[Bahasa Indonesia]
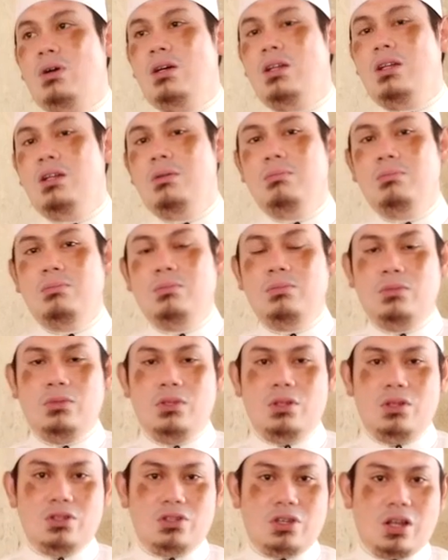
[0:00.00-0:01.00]
alam.
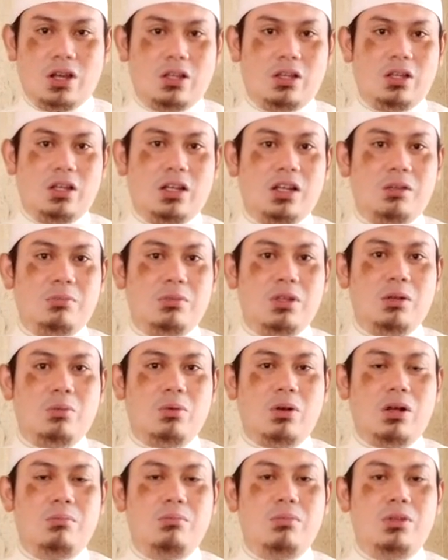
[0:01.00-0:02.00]
Sallallahu Nabi
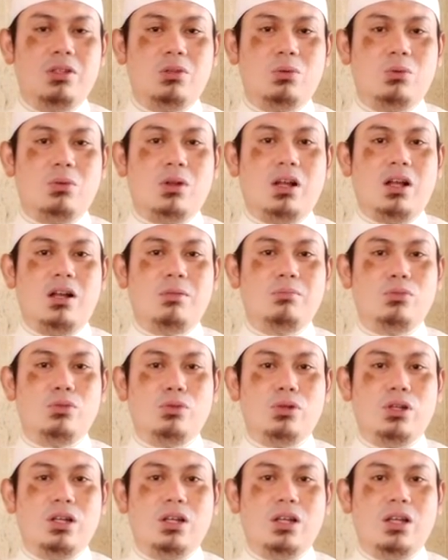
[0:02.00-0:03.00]
Muhammad
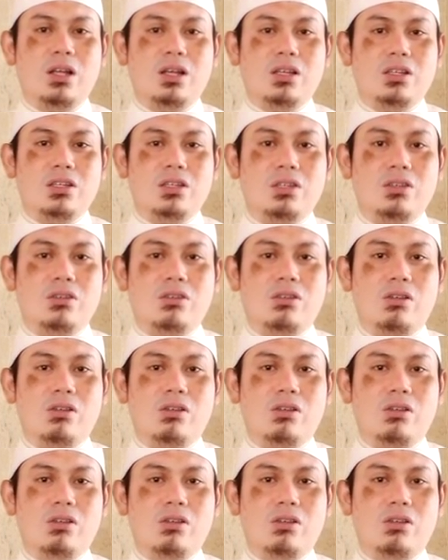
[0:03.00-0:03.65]
walhamdulillahi